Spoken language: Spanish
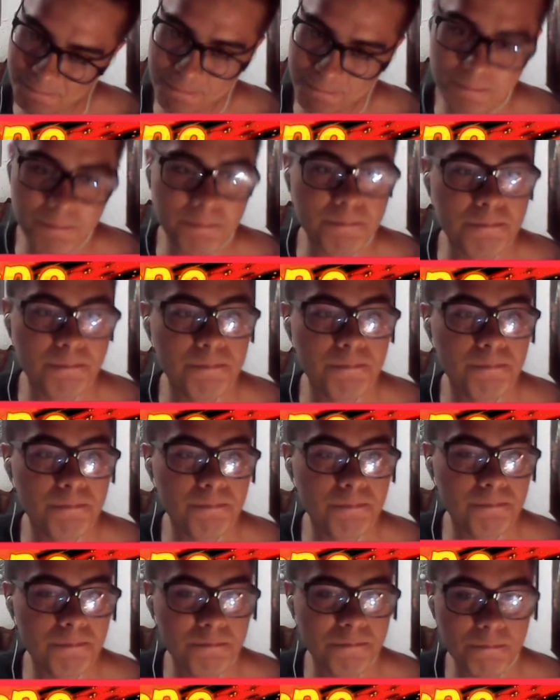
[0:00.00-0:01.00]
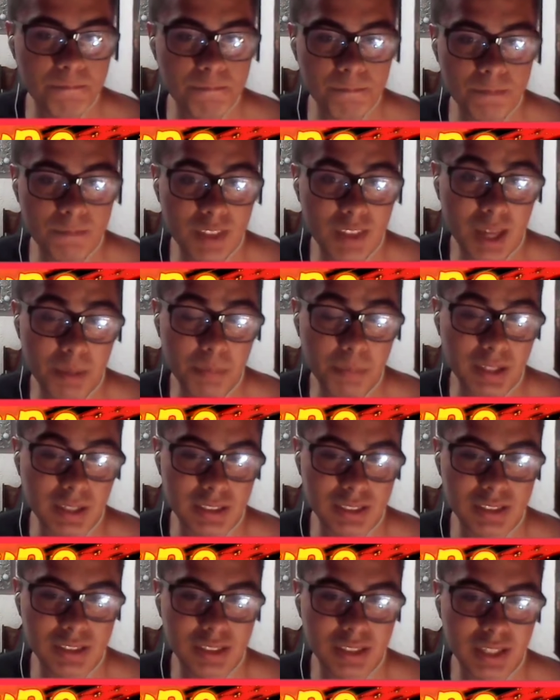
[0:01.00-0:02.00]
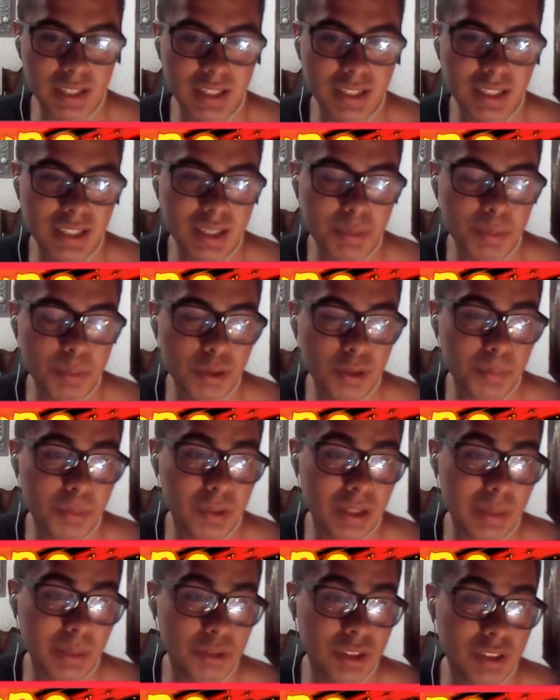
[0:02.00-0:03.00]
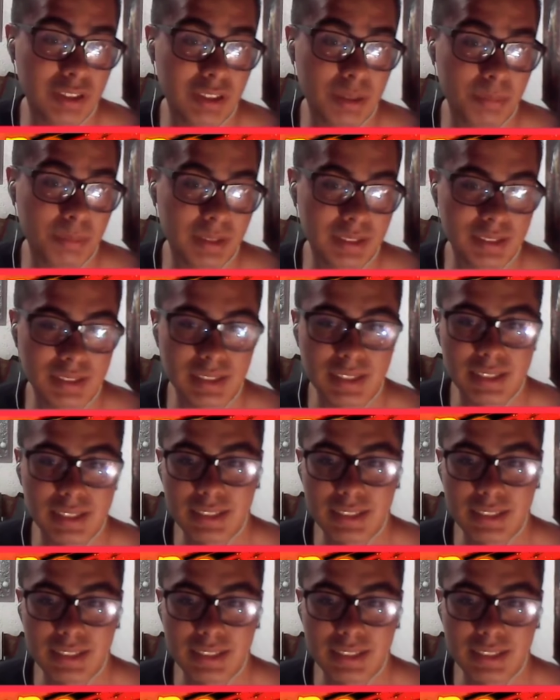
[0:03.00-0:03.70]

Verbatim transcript: Mm, ¿Qué más? ¿En qué equipo lo podríamos llevar más?